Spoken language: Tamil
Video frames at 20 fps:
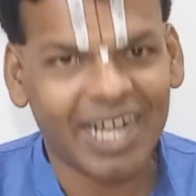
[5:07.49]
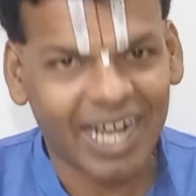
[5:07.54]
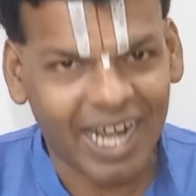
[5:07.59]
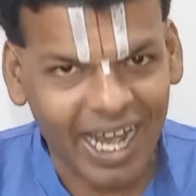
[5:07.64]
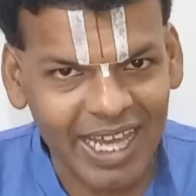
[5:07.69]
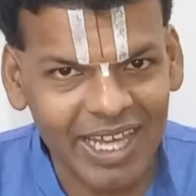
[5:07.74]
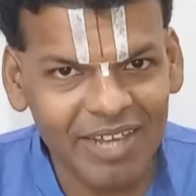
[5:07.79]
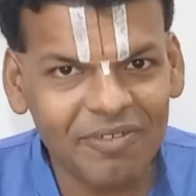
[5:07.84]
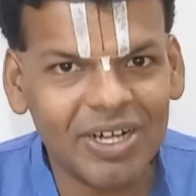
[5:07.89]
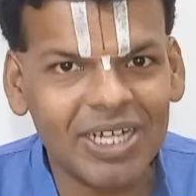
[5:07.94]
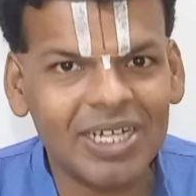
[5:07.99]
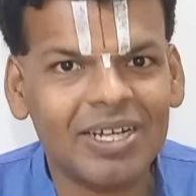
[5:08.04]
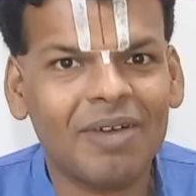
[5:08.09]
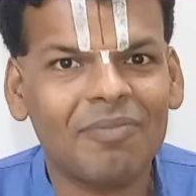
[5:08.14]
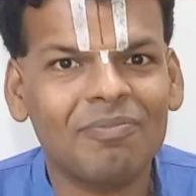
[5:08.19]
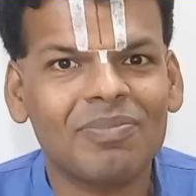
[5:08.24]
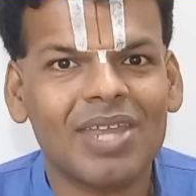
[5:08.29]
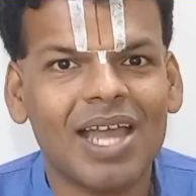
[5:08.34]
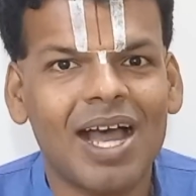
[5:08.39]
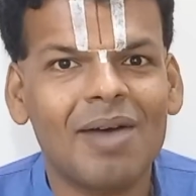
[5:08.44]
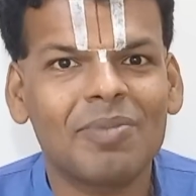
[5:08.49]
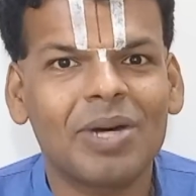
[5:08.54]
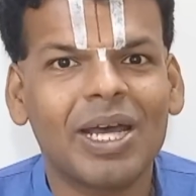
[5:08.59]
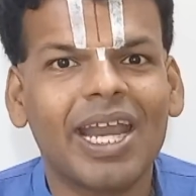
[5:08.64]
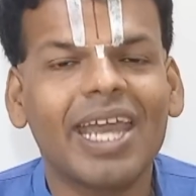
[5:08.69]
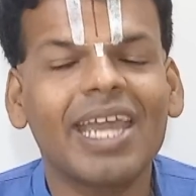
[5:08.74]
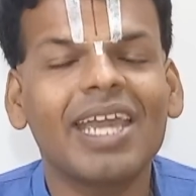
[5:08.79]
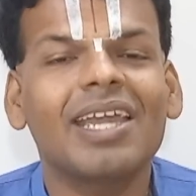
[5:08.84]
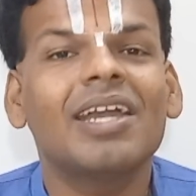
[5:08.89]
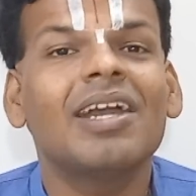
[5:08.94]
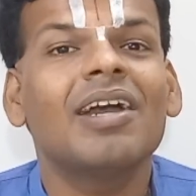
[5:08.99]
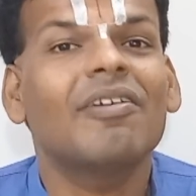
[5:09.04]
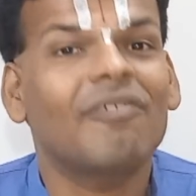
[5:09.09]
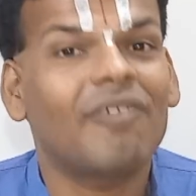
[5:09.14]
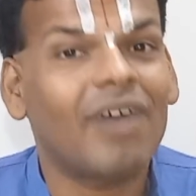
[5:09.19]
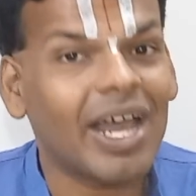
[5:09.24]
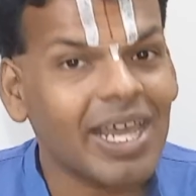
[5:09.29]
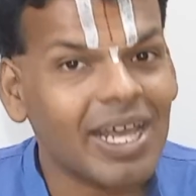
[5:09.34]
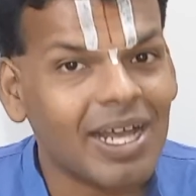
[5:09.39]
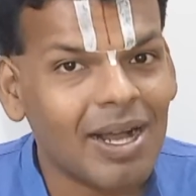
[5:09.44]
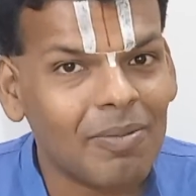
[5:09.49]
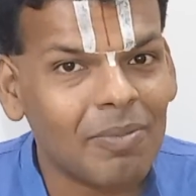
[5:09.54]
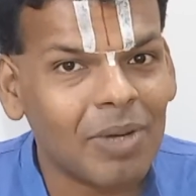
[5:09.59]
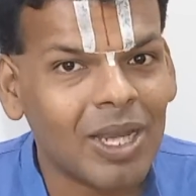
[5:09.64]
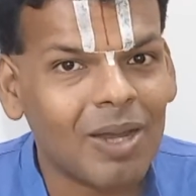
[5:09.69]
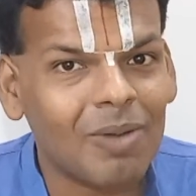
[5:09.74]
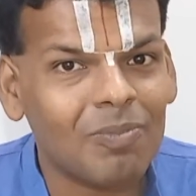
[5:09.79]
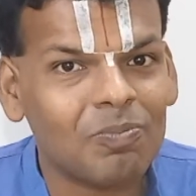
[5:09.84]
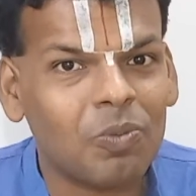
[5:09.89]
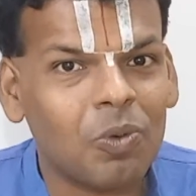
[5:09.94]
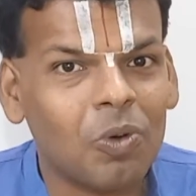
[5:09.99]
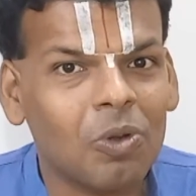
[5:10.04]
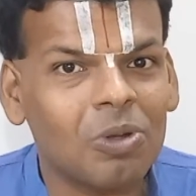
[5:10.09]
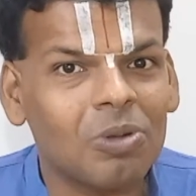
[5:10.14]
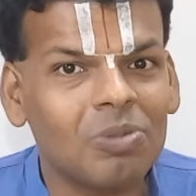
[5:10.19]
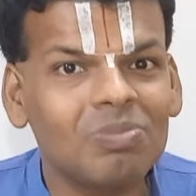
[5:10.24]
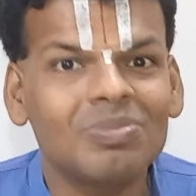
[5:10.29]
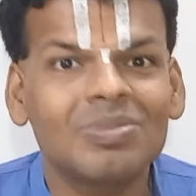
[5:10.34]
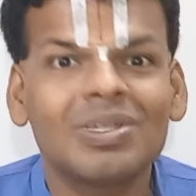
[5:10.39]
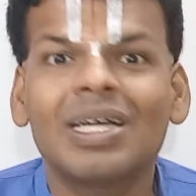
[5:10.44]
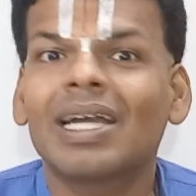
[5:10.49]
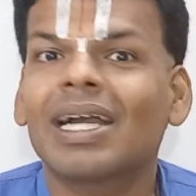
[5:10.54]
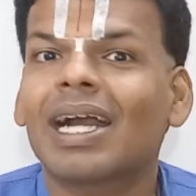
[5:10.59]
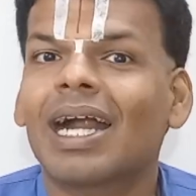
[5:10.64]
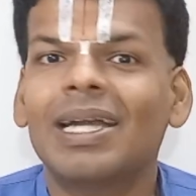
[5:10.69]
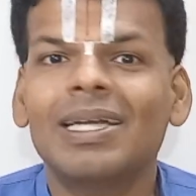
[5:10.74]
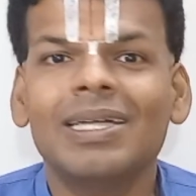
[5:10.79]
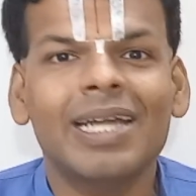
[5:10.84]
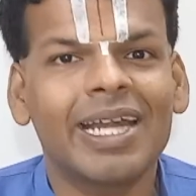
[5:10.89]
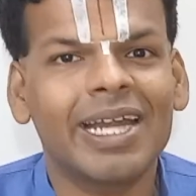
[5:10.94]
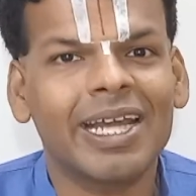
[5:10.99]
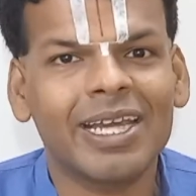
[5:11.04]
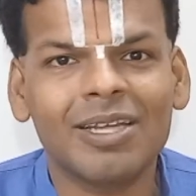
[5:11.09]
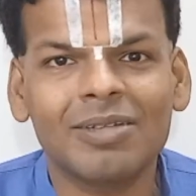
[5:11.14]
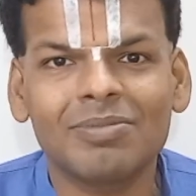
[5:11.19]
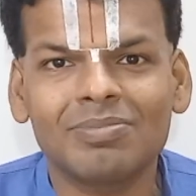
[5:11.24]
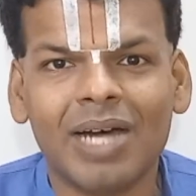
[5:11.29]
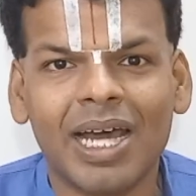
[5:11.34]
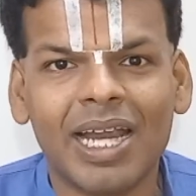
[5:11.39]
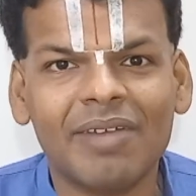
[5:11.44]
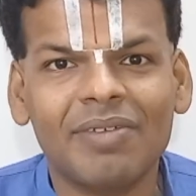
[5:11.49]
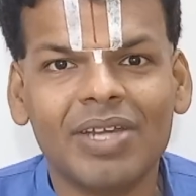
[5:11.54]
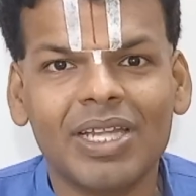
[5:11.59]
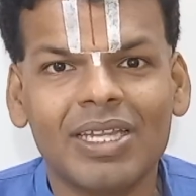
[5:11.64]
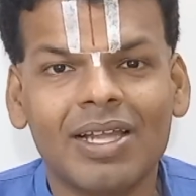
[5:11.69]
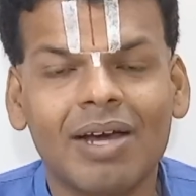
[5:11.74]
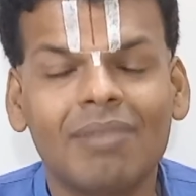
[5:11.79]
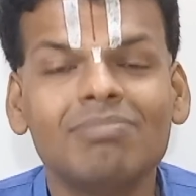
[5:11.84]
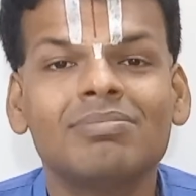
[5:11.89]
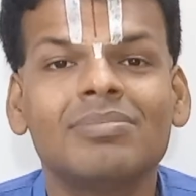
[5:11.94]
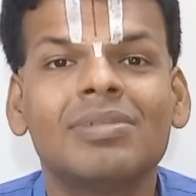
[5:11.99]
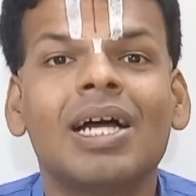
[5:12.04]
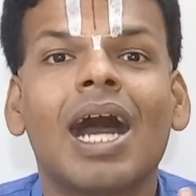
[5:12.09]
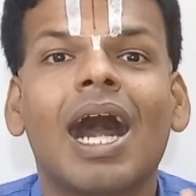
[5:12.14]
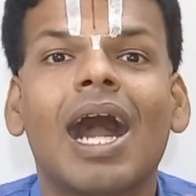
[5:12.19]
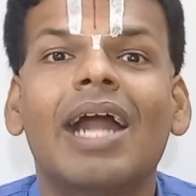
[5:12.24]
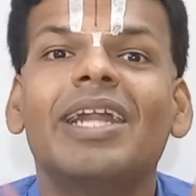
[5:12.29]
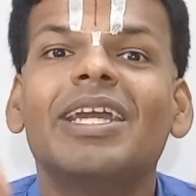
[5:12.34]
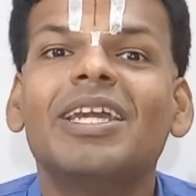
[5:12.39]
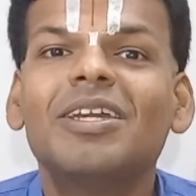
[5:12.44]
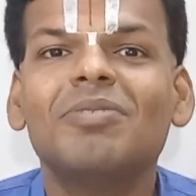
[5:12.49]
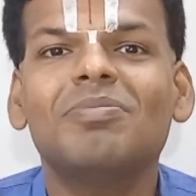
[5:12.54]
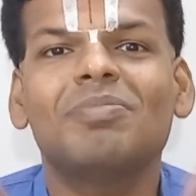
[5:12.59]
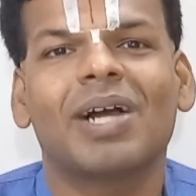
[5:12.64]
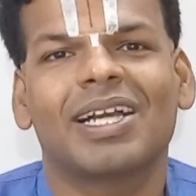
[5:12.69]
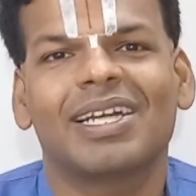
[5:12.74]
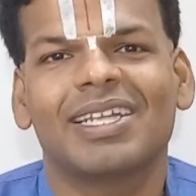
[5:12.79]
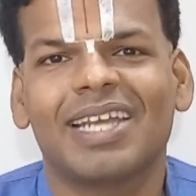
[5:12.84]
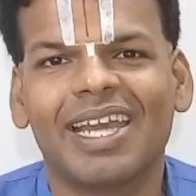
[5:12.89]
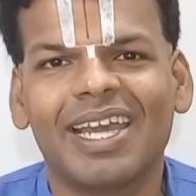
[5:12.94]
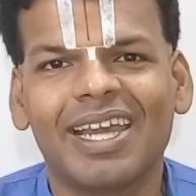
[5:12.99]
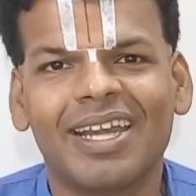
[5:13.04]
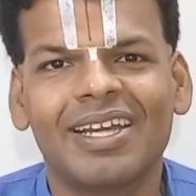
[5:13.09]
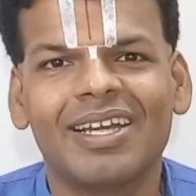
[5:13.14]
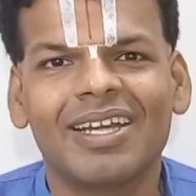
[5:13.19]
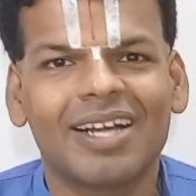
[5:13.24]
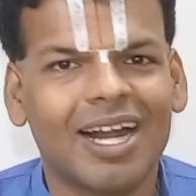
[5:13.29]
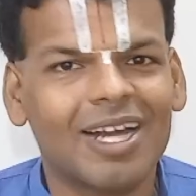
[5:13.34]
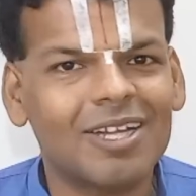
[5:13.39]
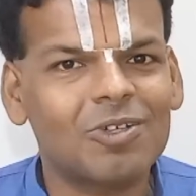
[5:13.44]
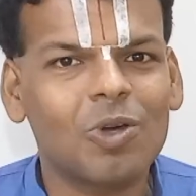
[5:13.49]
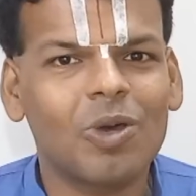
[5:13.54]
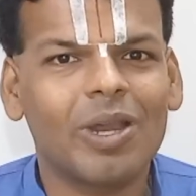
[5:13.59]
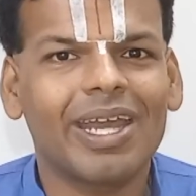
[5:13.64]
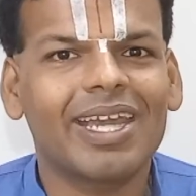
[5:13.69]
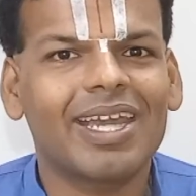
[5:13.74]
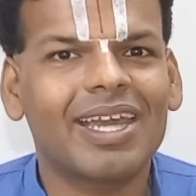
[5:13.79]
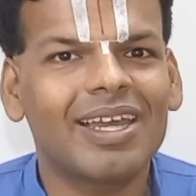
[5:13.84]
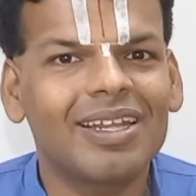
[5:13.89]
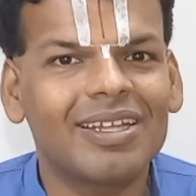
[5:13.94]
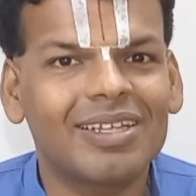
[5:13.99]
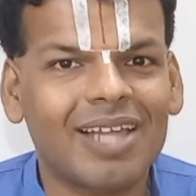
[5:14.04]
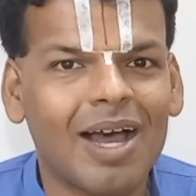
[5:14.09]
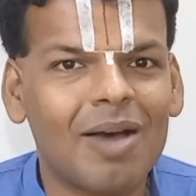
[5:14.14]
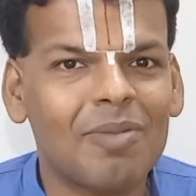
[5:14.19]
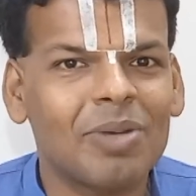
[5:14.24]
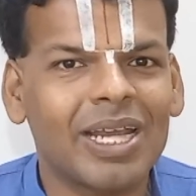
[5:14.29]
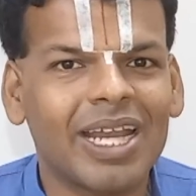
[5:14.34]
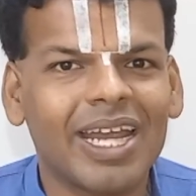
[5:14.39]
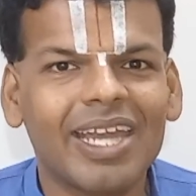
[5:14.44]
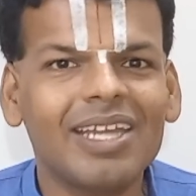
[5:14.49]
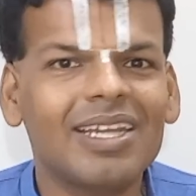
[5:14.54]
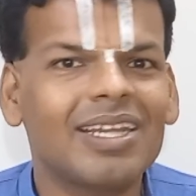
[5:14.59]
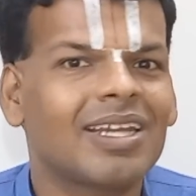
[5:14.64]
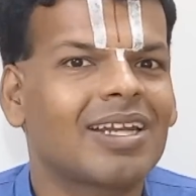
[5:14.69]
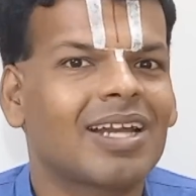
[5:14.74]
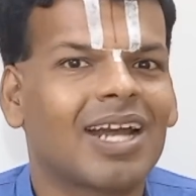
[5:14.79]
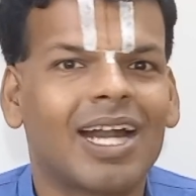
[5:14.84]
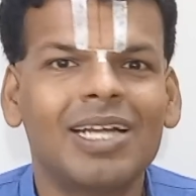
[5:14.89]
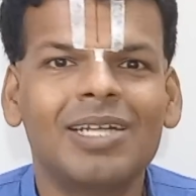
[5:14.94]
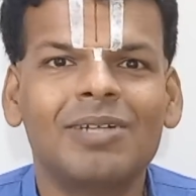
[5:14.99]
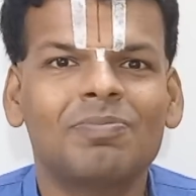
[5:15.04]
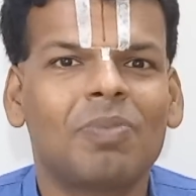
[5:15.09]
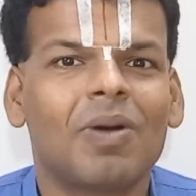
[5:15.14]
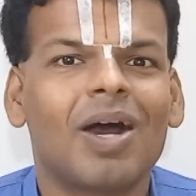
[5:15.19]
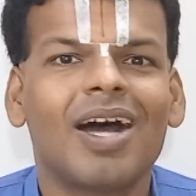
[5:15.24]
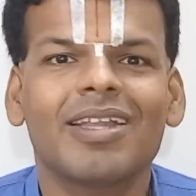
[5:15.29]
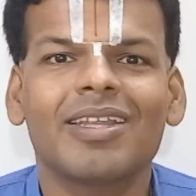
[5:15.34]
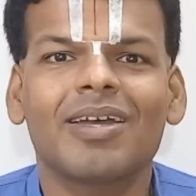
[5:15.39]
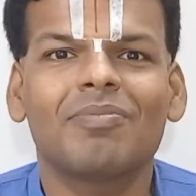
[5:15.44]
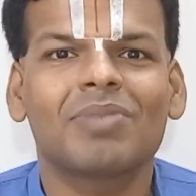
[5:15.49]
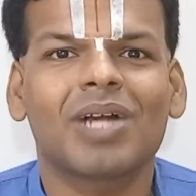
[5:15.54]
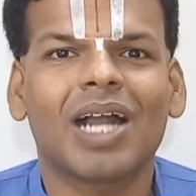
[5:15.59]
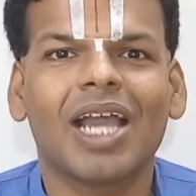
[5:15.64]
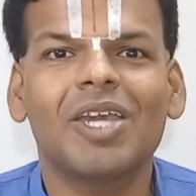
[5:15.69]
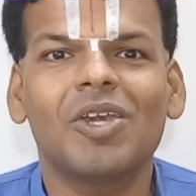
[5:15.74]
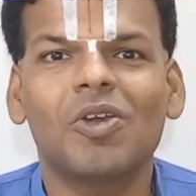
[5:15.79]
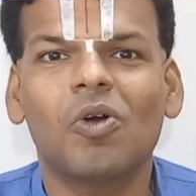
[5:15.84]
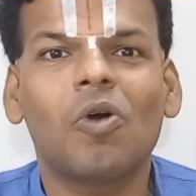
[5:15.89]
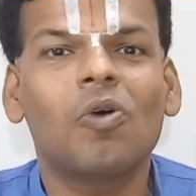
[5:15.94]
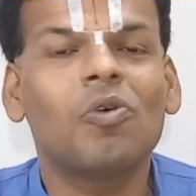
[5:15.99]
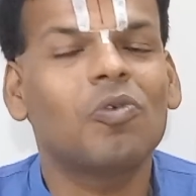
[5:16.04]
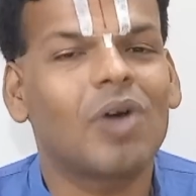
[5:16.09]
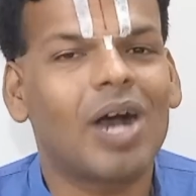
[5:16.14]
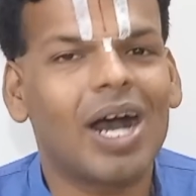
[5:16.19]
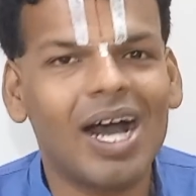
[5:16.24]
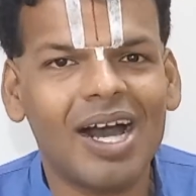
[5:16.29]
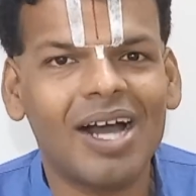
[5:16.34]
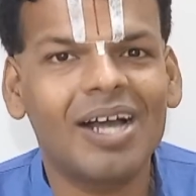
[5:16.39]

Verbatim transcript: கைவண்ணம் தாமரை வாய்க்கமலம் போலும் கண்ணெனையும் அரவிந்தம் அடியும் மகுதே கட்டுரை கீழ் தாமரை நின் கண் பாதம் கை ஒவ்வா